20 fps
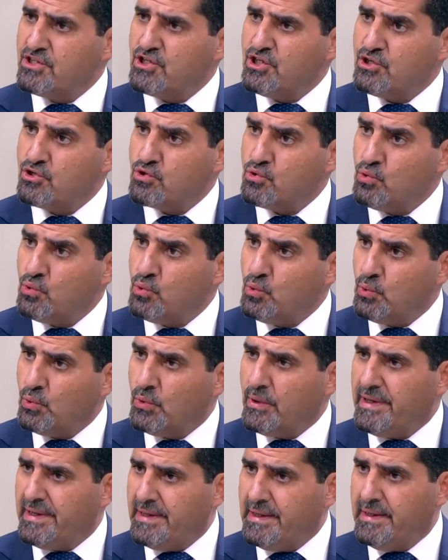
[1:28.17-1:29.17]
شيء شو
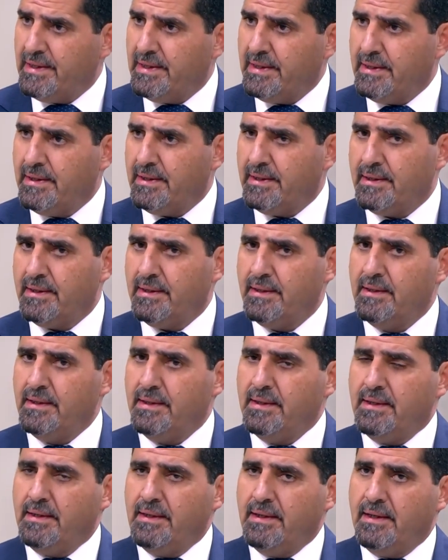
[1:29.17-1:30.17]

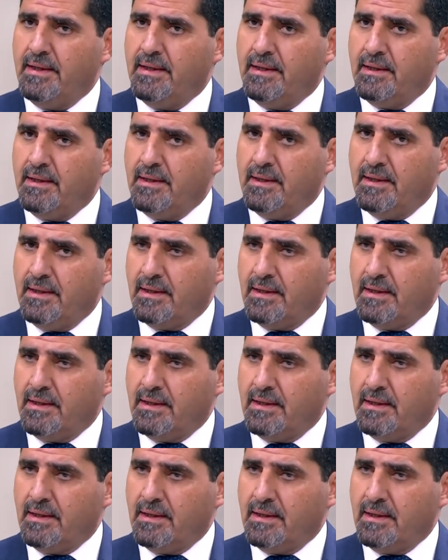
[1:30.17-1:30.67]
الخطه, آه